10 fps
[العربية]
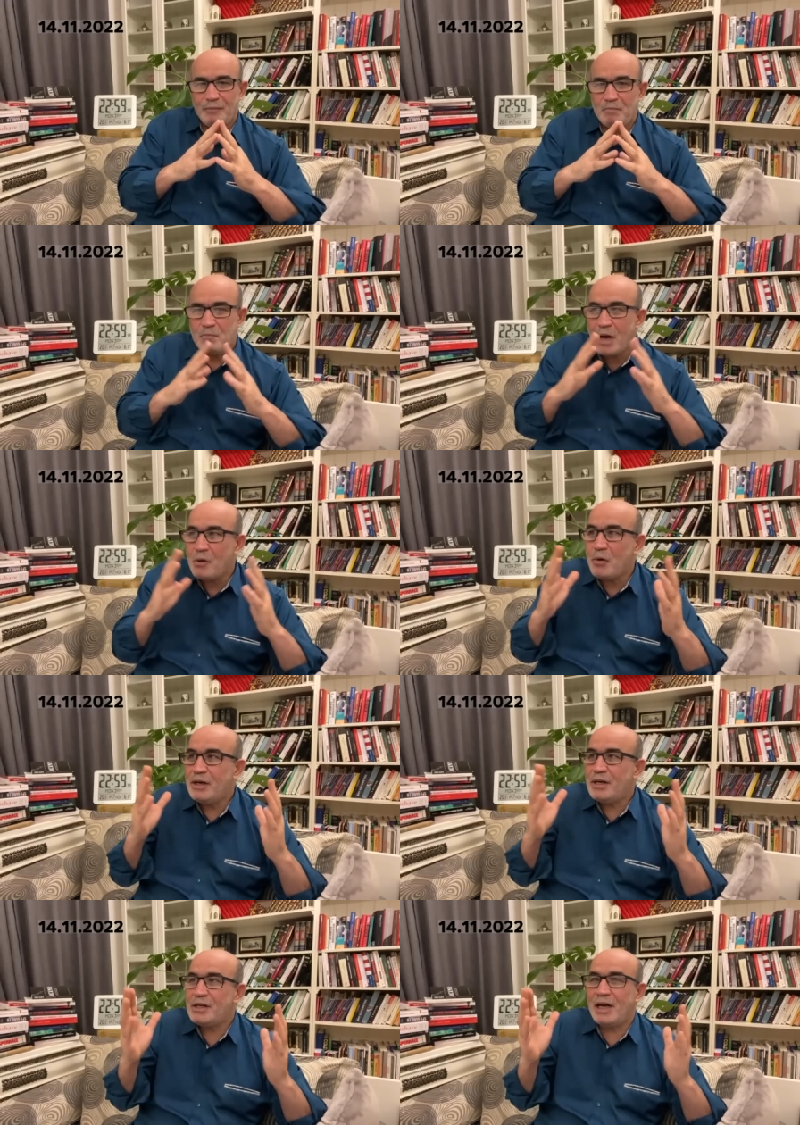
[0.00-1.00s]
ما هو
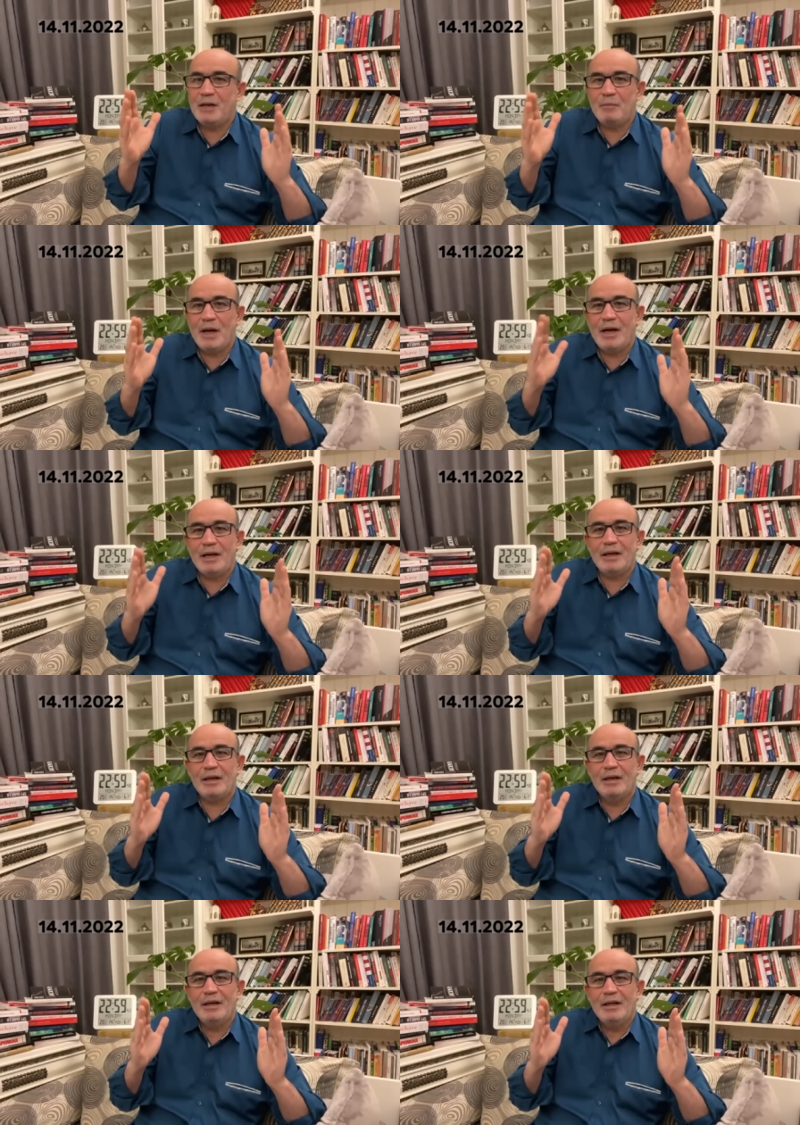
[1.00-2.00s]
النجاح الباهر
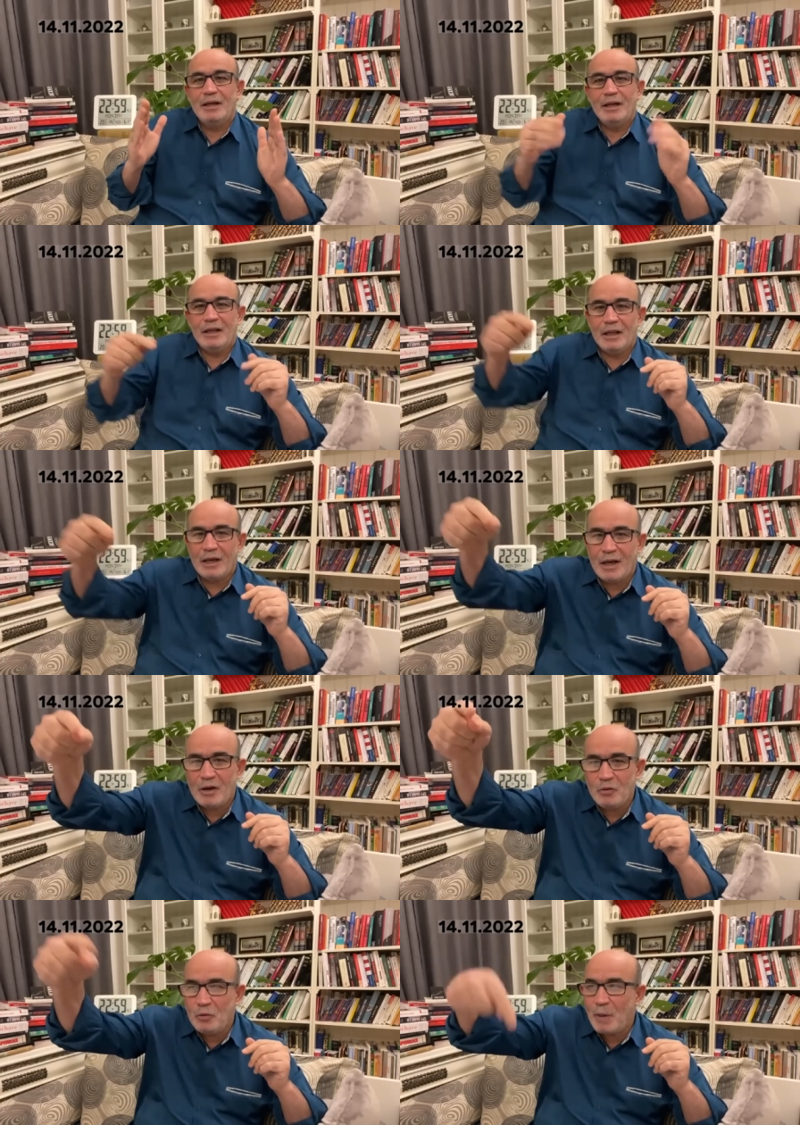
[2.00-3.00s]
اذا
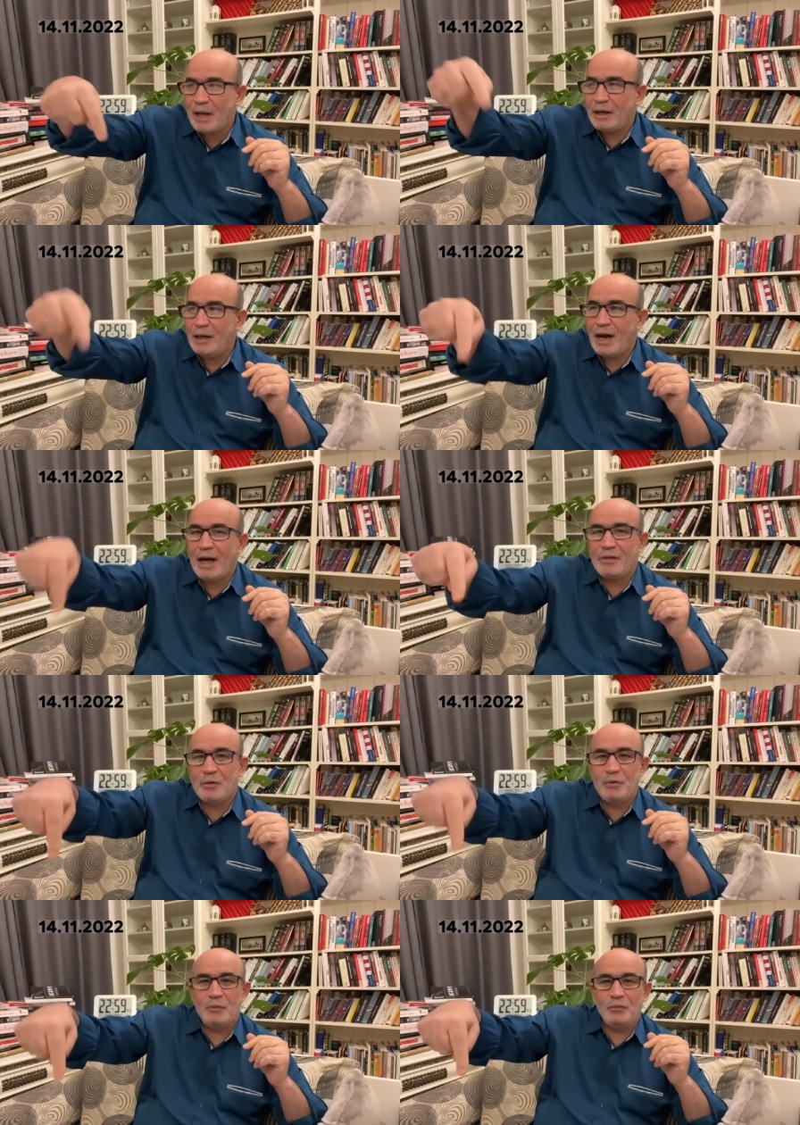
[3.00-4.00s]
كانوا بعض اللي
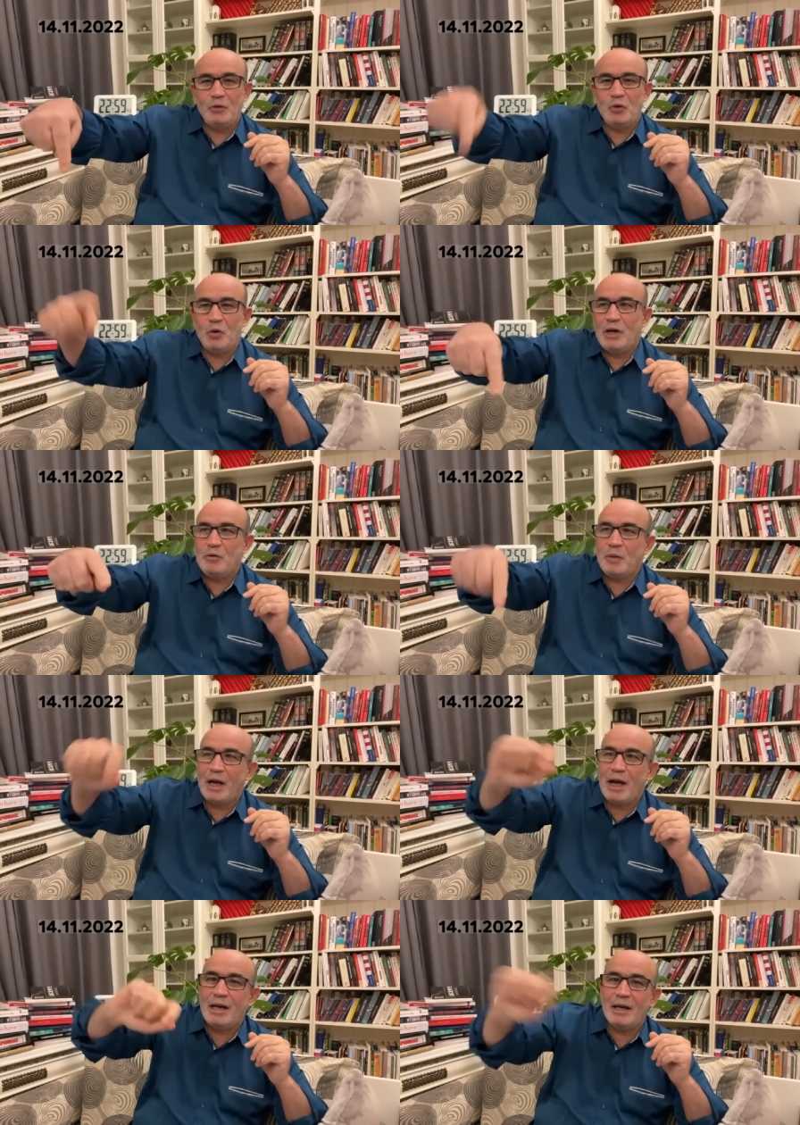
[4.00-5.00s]
حضروا دولهم
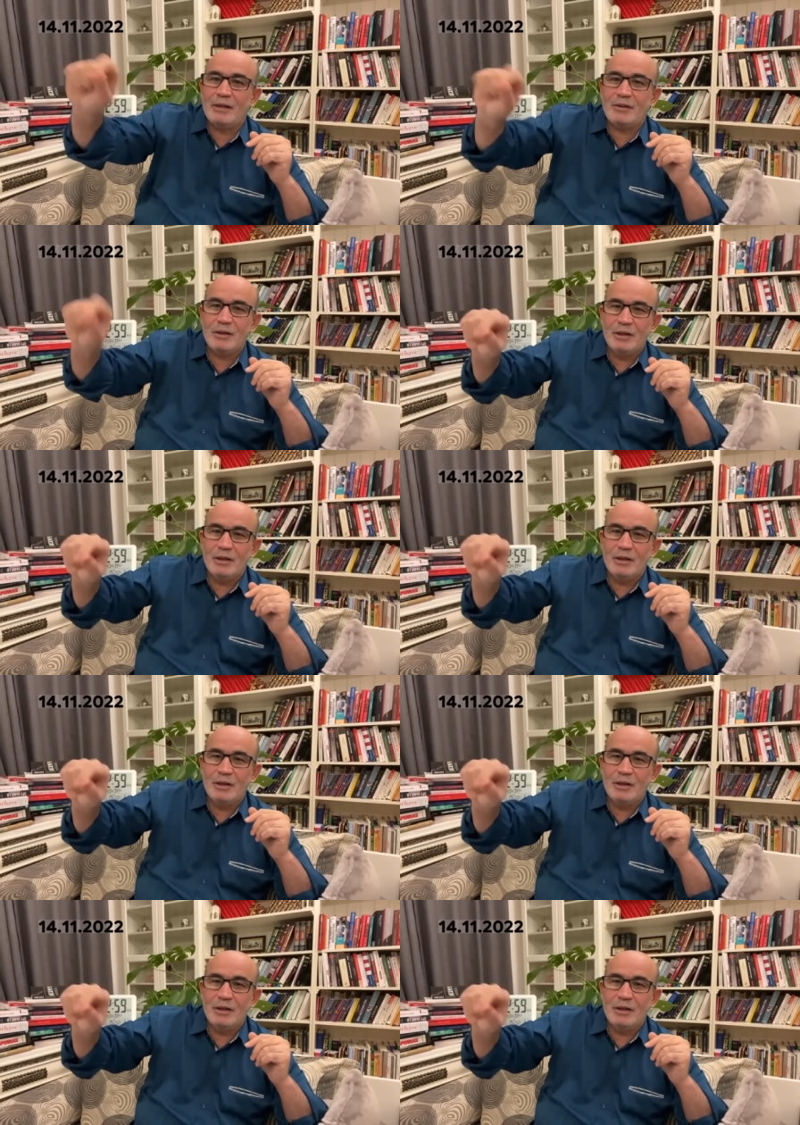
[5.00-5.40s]
كانت